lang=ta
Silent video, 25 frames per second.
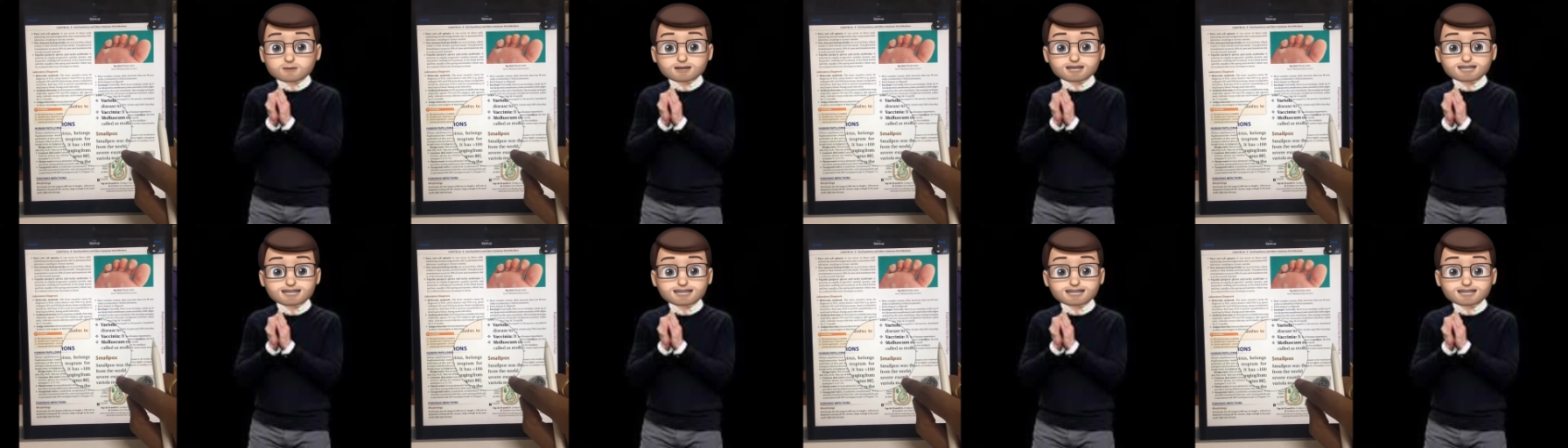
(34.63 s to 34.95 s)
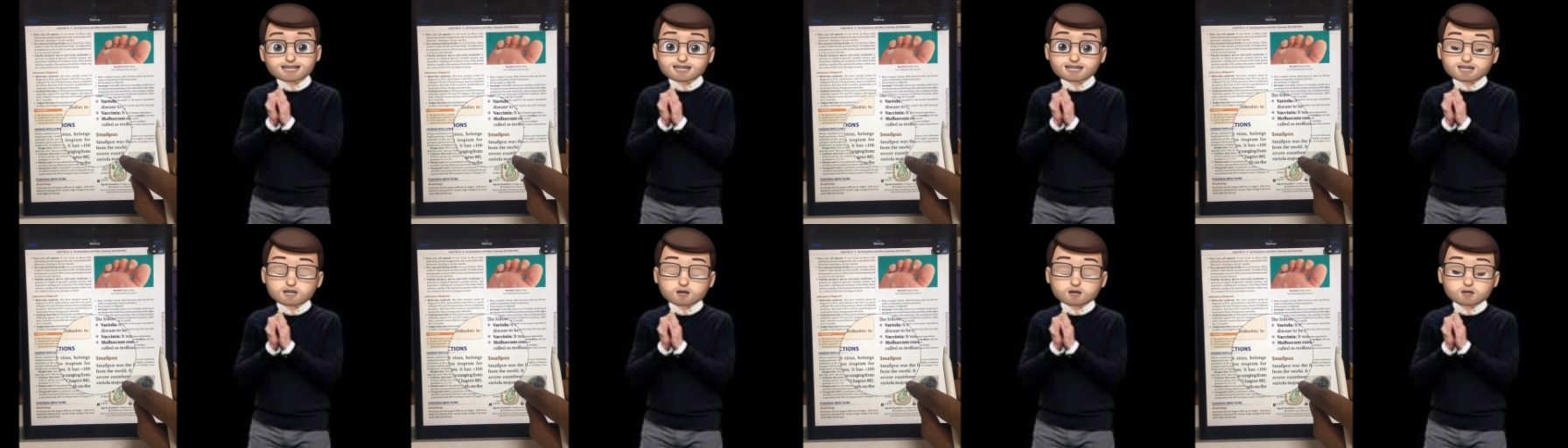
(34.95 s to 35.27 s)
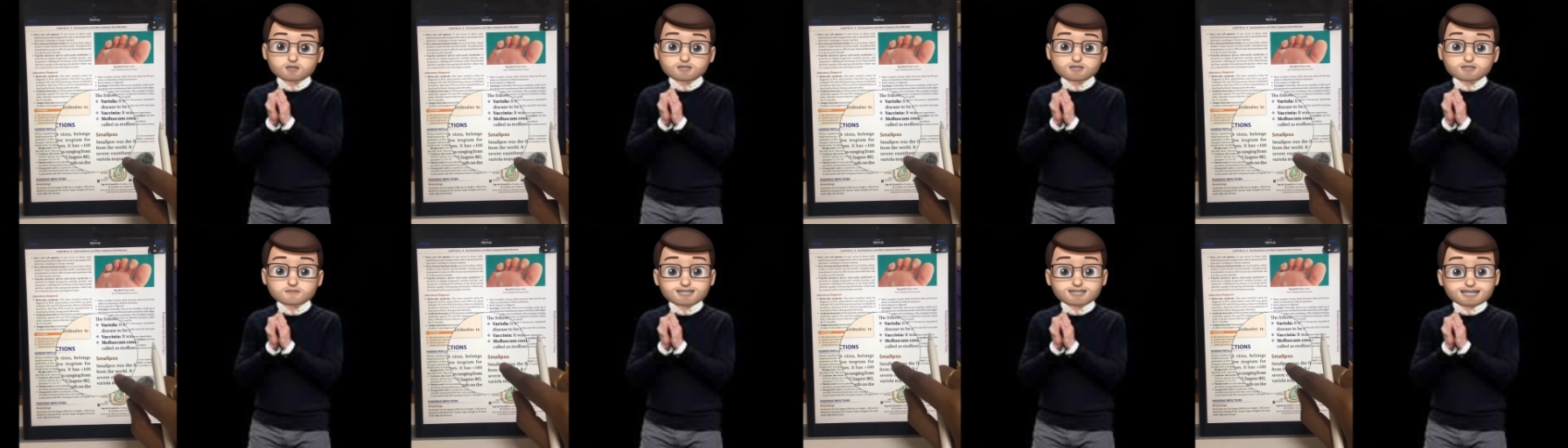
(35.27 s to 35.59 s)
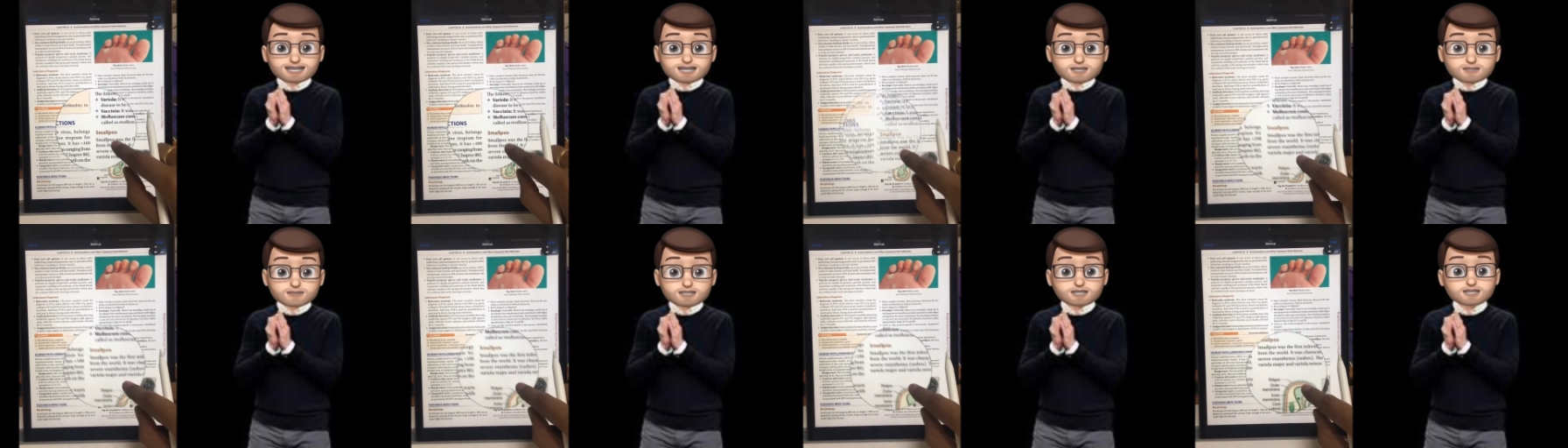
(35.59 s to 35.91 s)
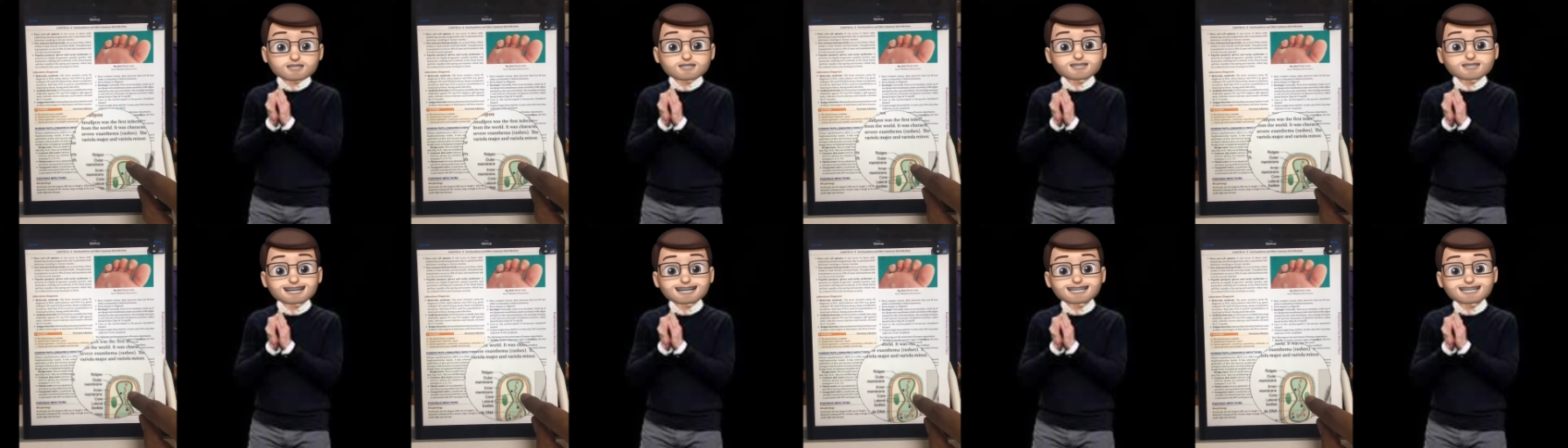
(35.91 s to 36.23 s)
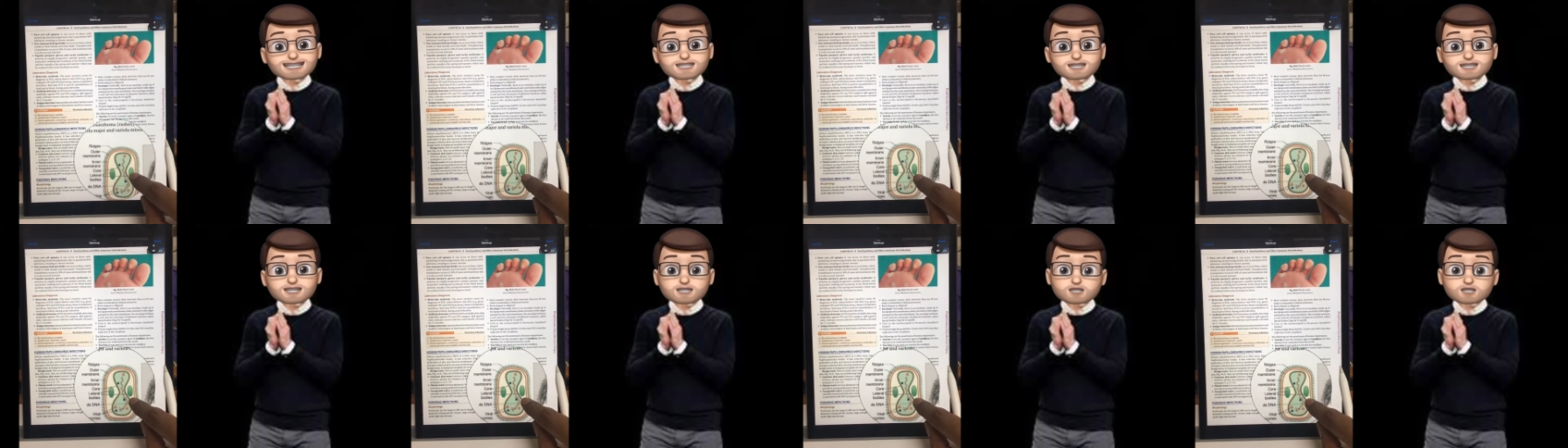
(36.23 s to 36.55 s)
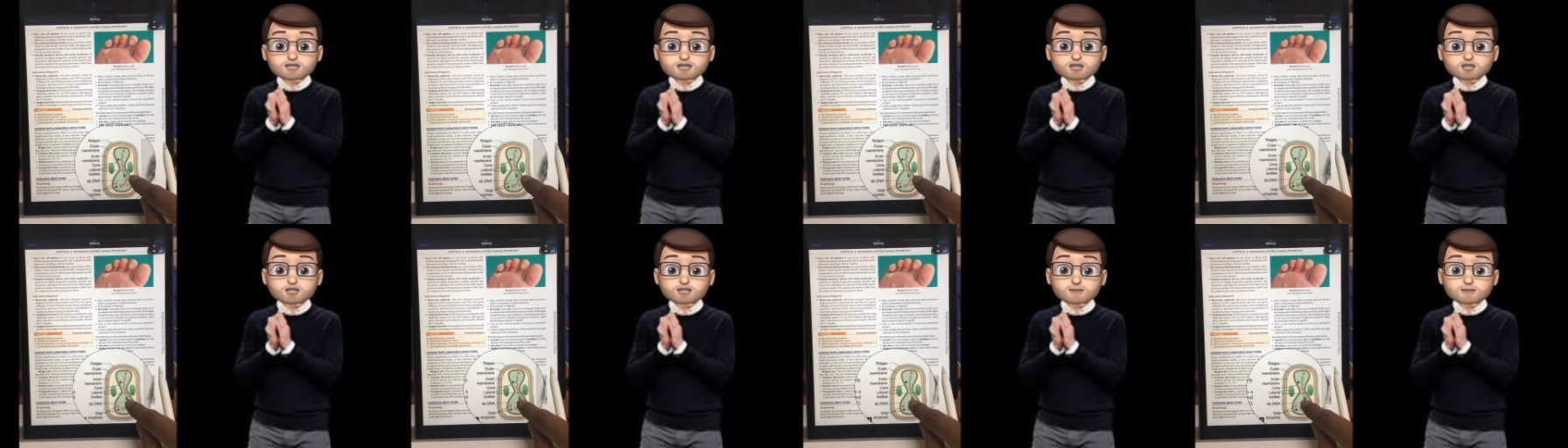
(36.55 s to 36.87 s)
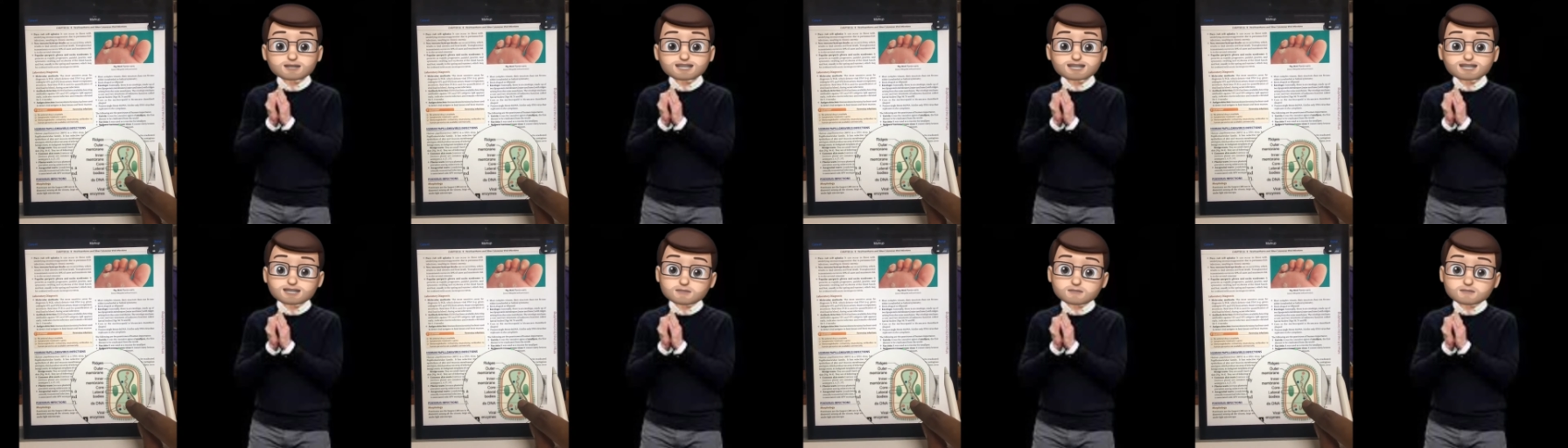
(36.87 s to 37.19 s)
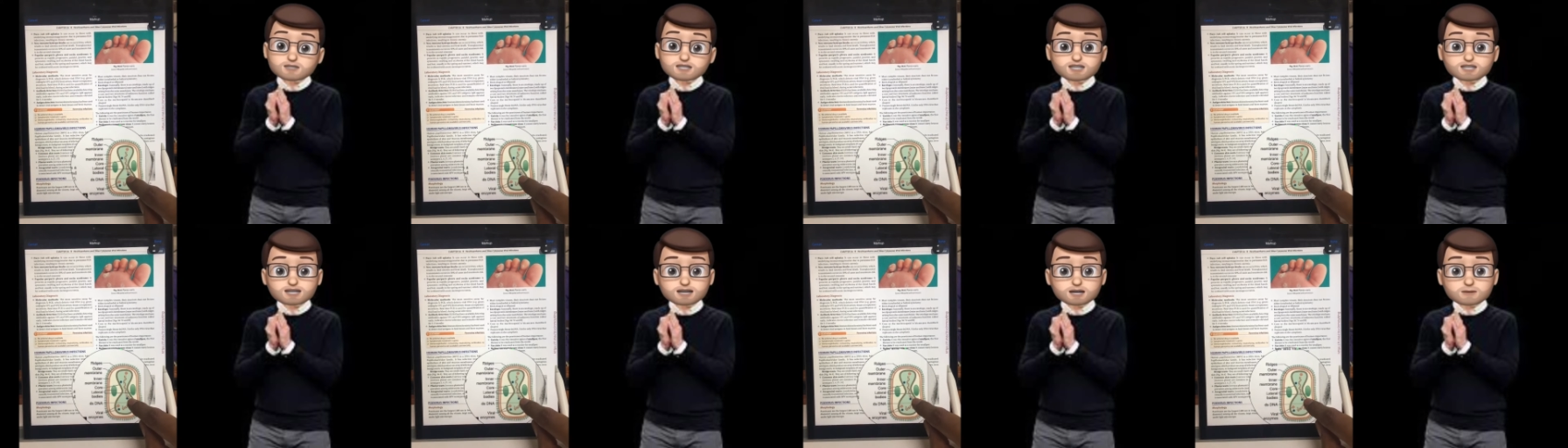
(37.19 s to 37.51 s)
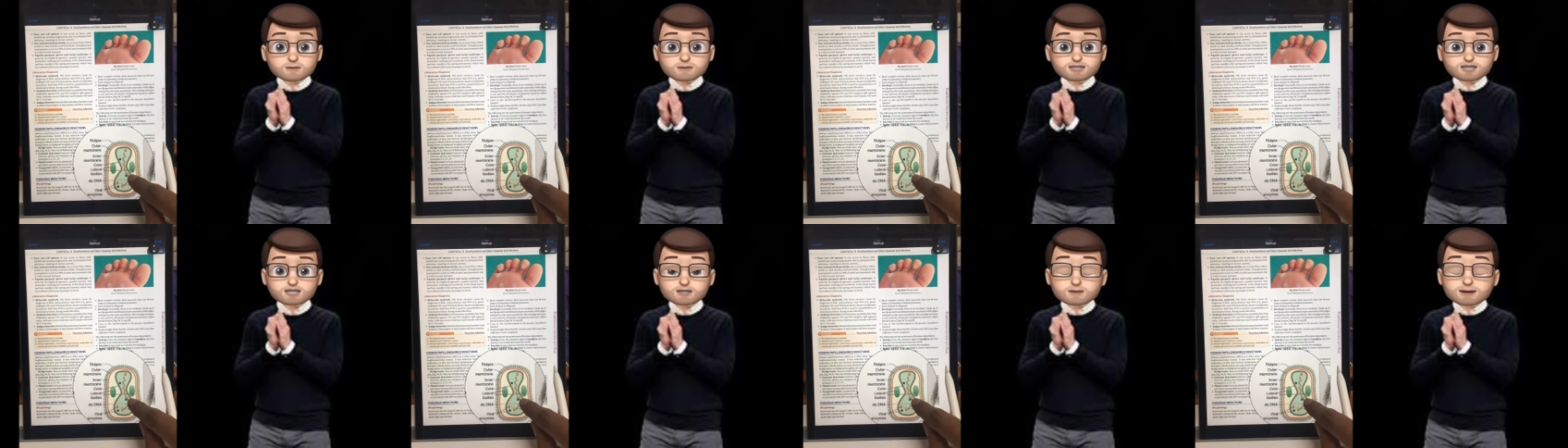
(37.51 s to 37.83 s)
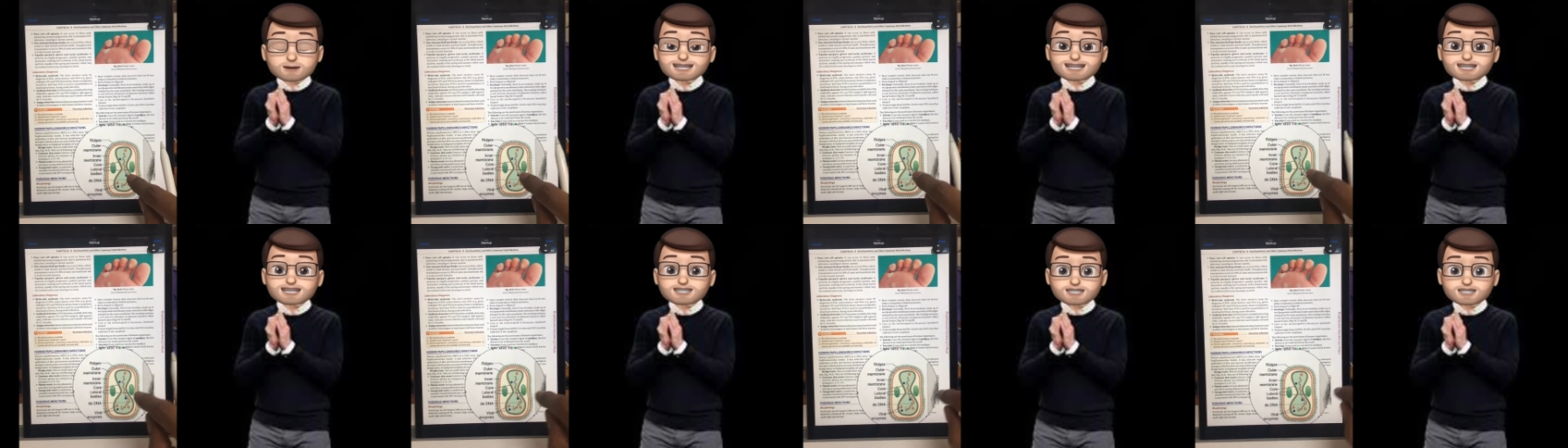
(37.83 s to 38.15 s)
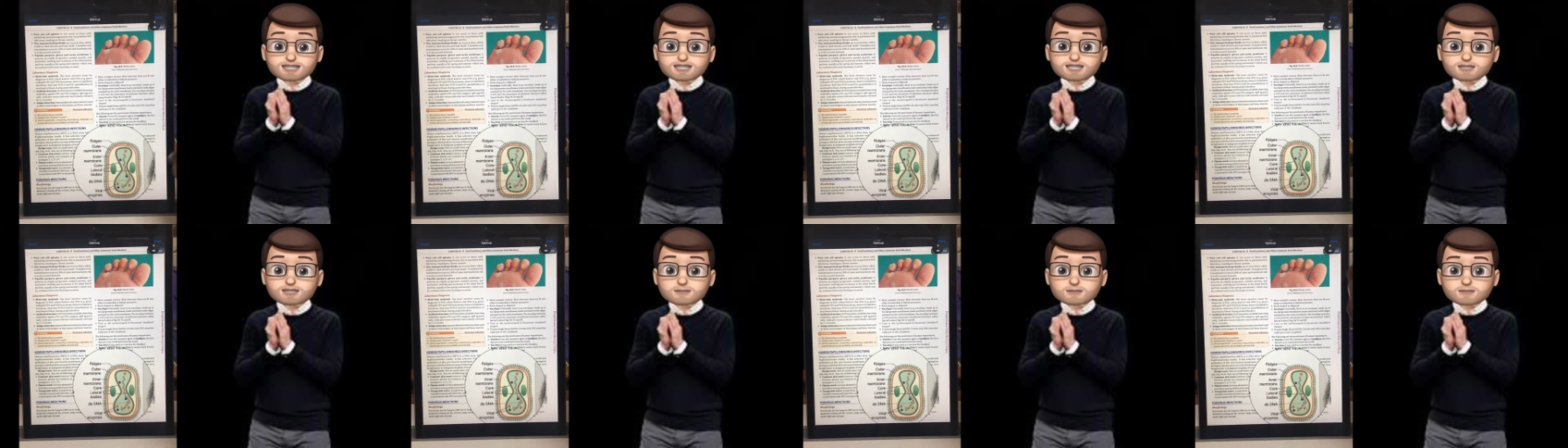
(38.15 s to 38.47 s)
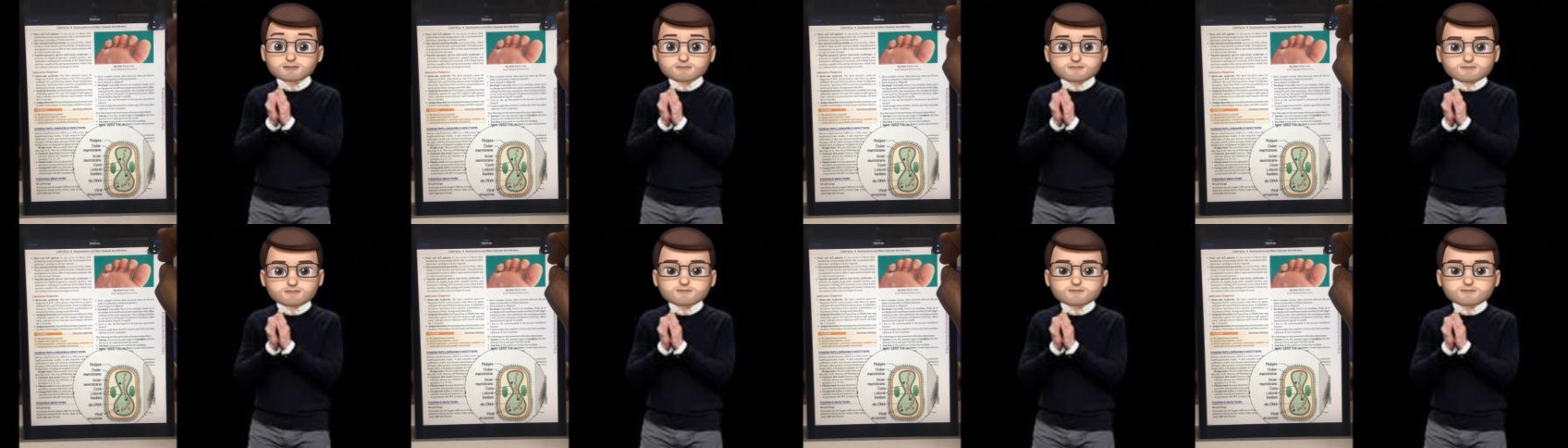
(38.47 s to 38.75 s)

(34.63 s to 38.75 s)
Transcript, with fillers: எவ்வளோ பெருசு வேணுமோ வச்சுக்கலாம் வச்சுட்டு இந்த பிக்சரை மட்டும் நான் ஹைலைட் பண்ணி